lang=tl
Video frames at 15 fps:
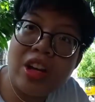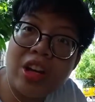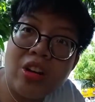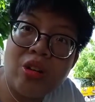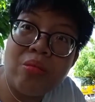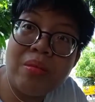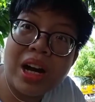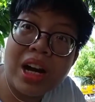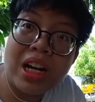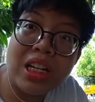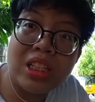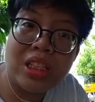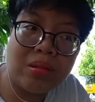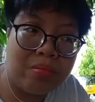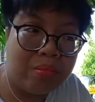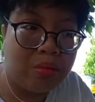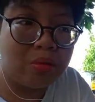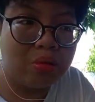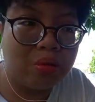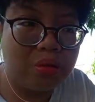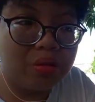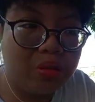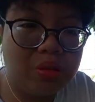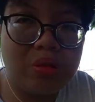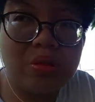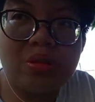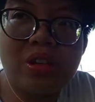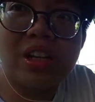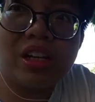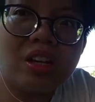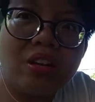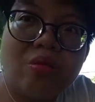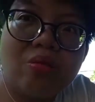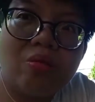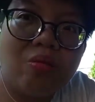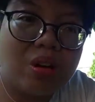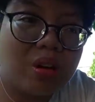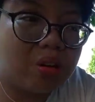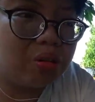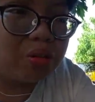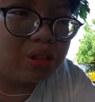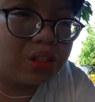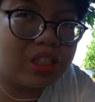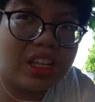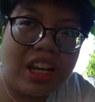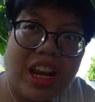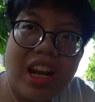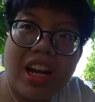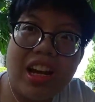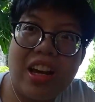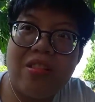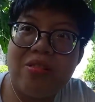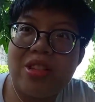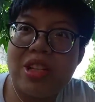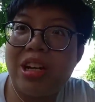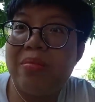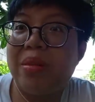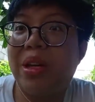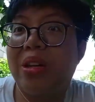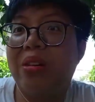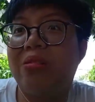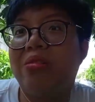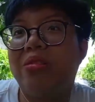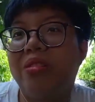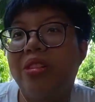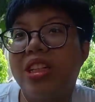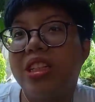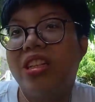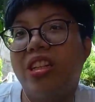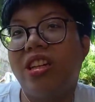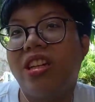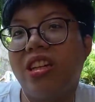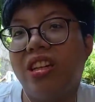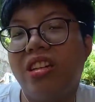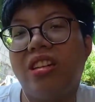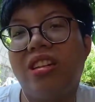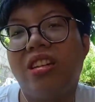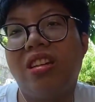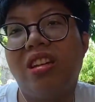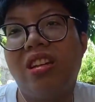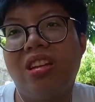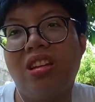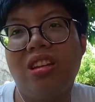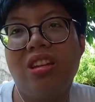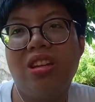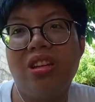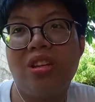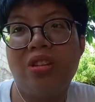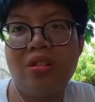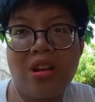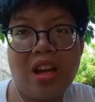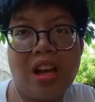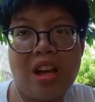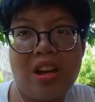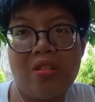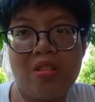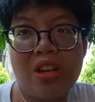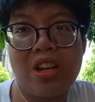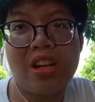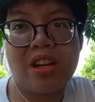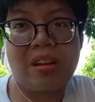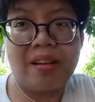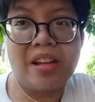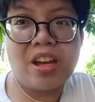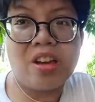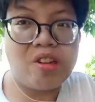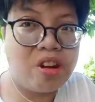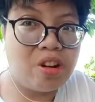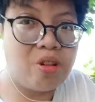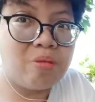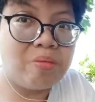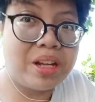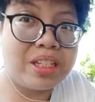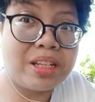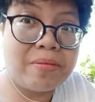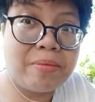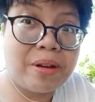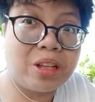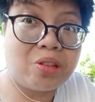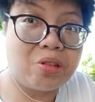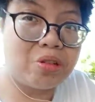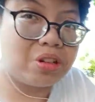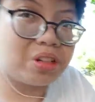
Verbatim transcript: niya nang kumakain sa bowl. Gusto niyang kinukuha ko tapos nilalagay ko sa kamay ko. Kasi, yun nga, ayaw niya na. Ayaw niya nang kumain sa plato